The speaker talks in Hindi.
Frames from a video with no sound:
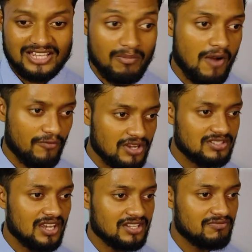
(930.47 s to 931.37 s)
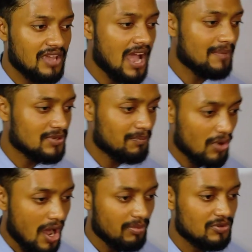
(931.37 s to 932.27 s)
some of us just we have some
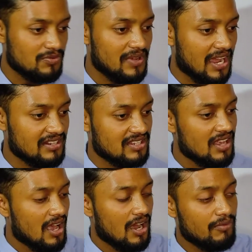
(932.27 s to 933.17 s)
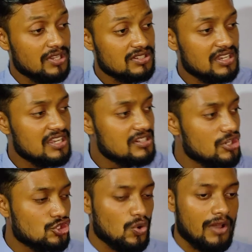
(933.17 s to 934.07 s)
problems we can just uh, we just
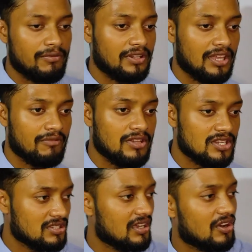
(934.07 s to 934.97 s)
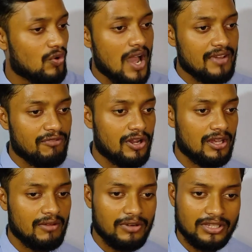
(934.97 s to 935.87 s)
easily show everything we just uh, cry for
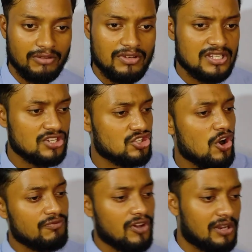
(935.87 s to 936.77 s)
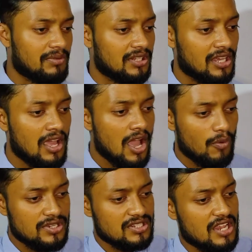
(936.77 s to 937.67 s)
everything we just shout for everything
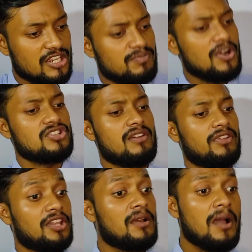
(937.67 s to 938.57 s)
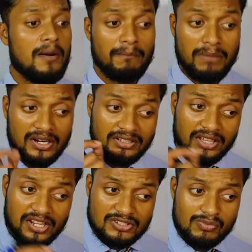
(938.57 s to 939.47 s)
we just express everything but
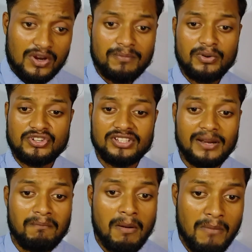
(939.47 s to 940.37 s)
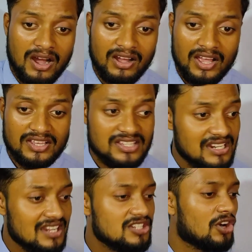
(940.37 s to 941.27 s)
there is one person that mama
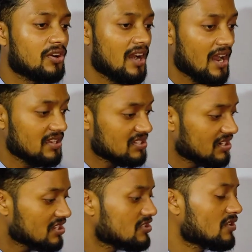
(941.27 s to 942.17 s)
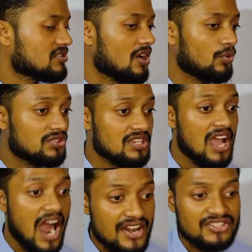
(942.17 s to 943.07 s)
she does not cry she does not shout
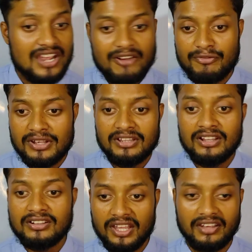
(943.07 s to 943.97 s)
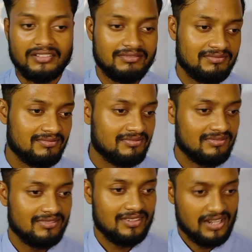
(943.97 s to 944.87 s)
she hides everything
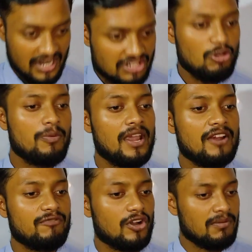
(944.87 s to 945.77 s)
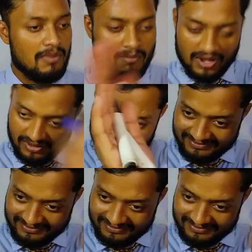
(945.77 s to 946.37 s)
let's give a big for the mama